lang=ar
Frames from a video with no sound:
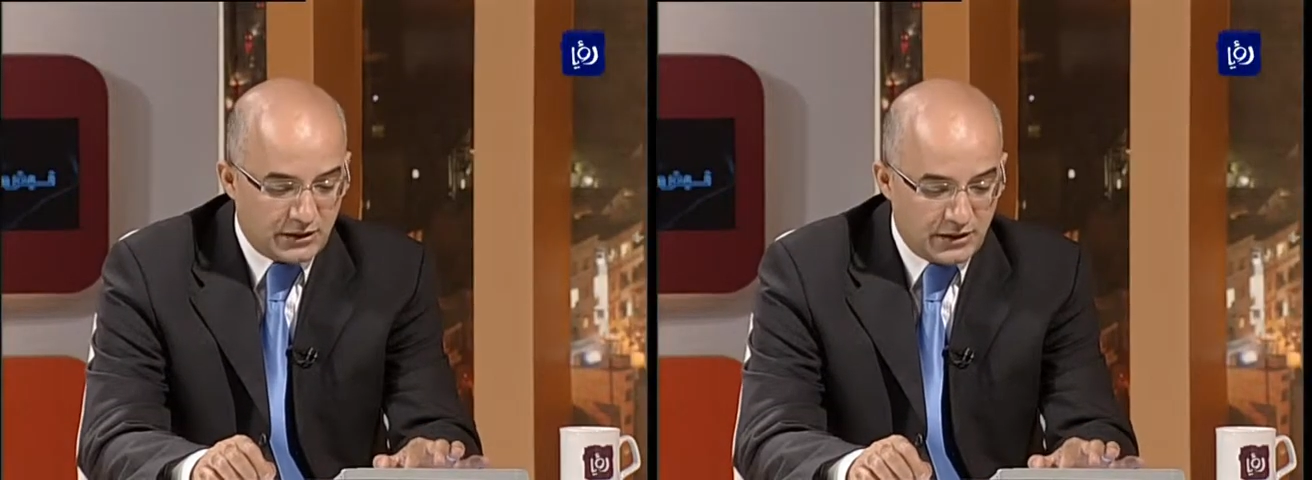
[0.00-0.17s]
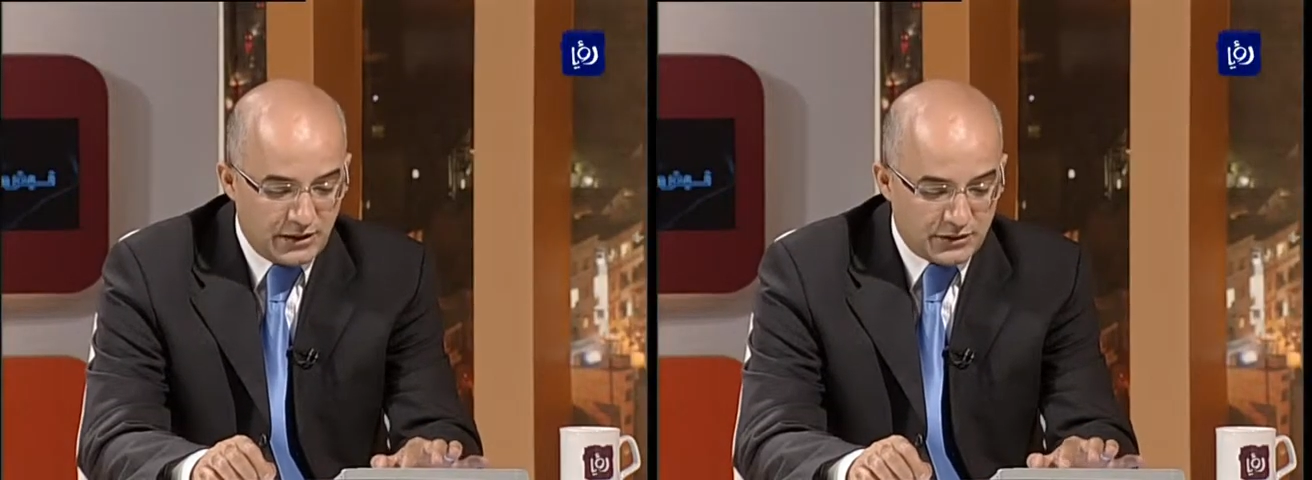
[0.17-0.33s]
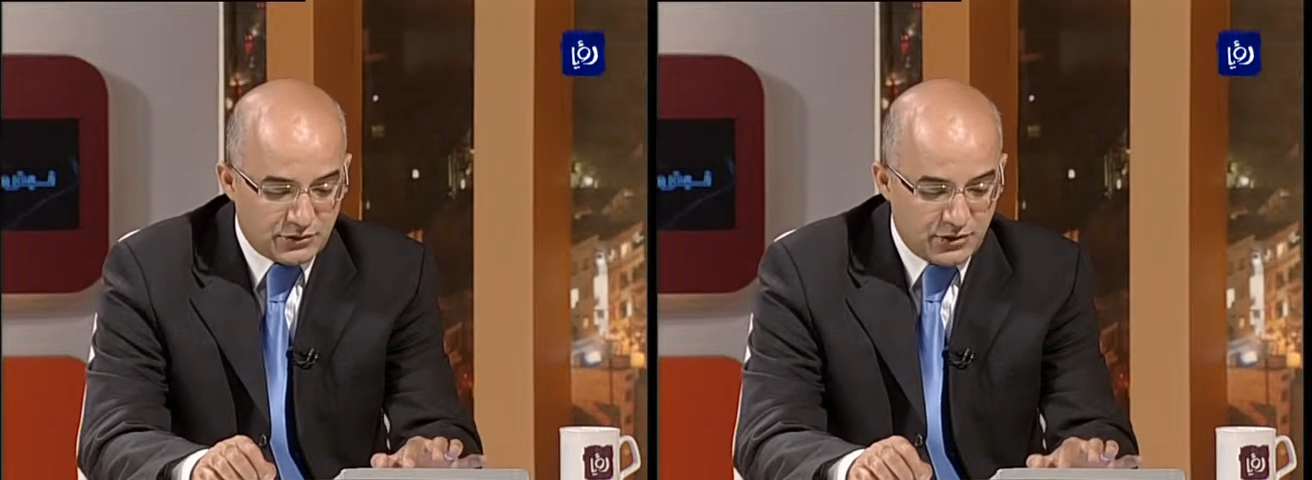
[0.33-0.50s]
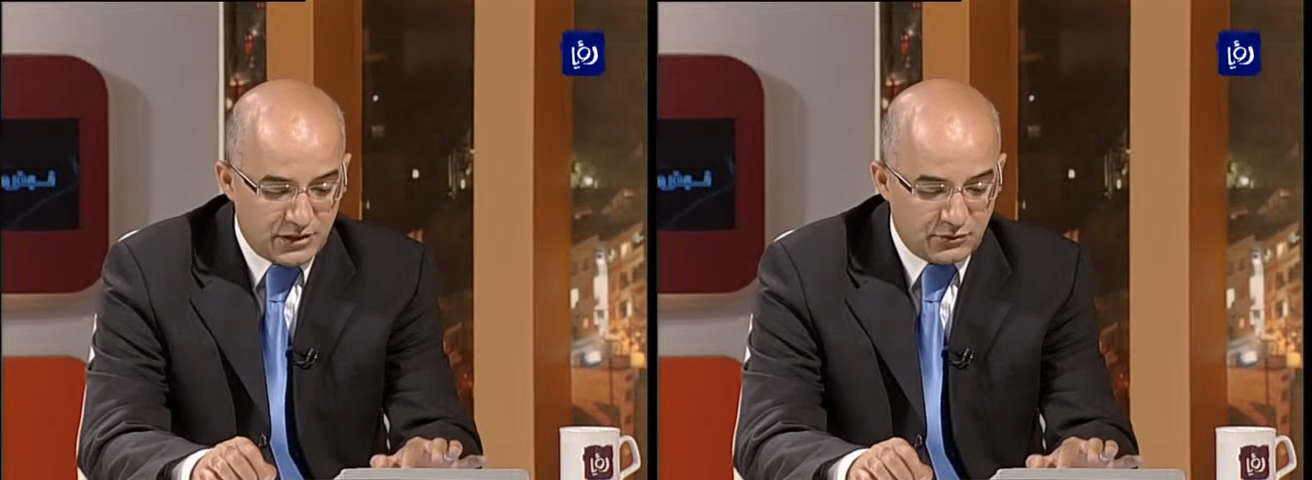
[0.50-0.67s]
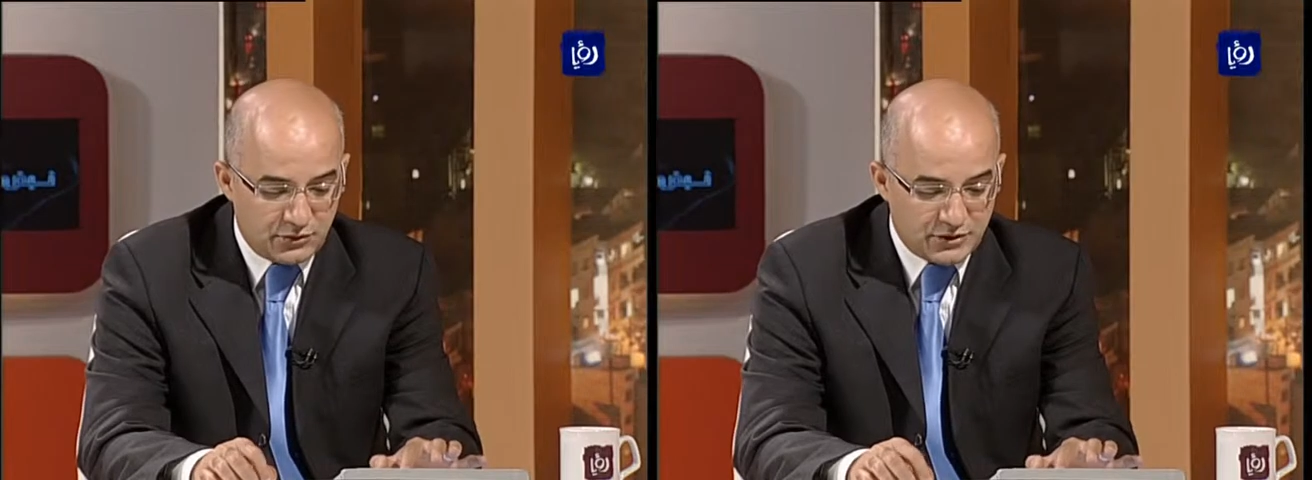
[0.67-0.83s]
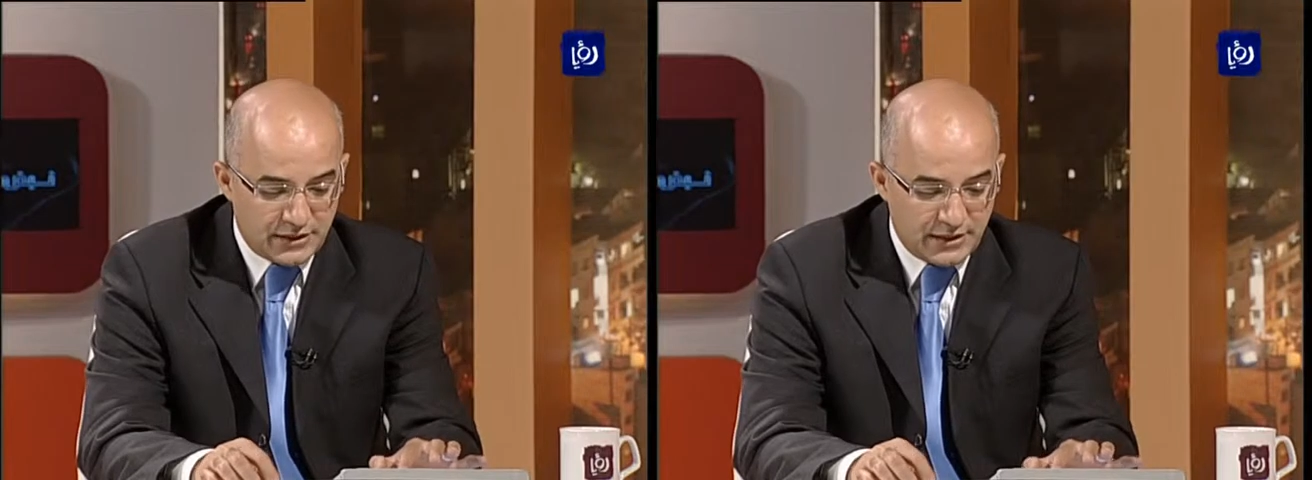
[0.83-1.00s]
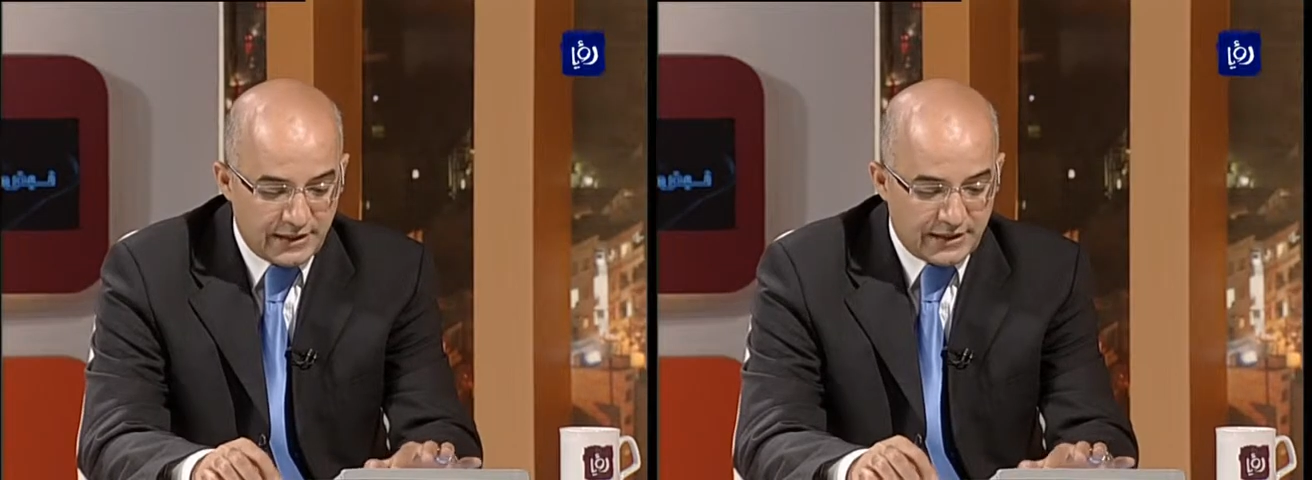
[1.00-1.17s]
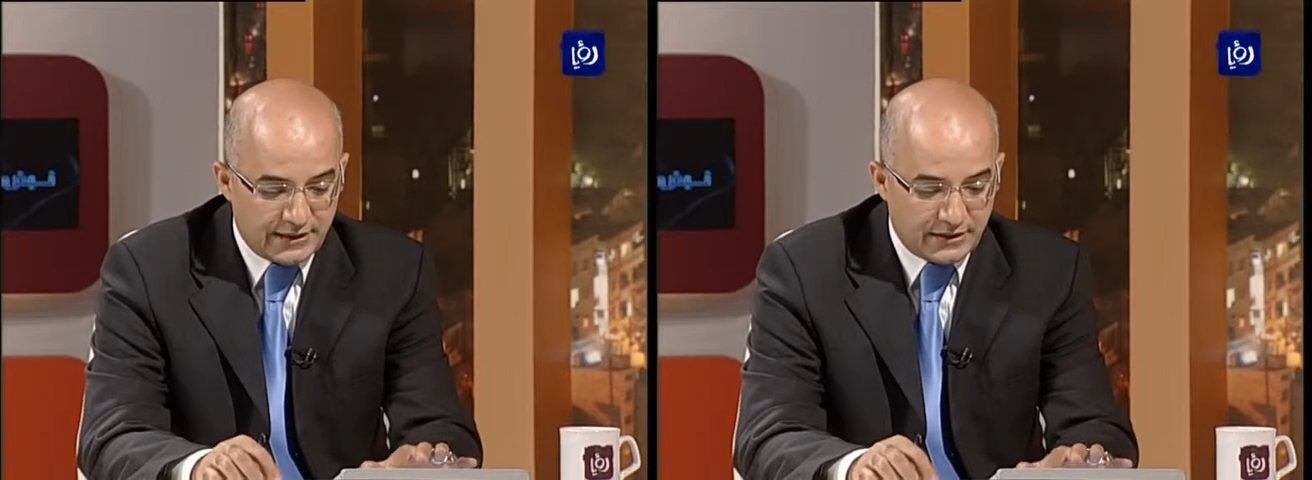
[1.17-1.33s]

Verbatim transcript: لدينا سؤال يوجه إليك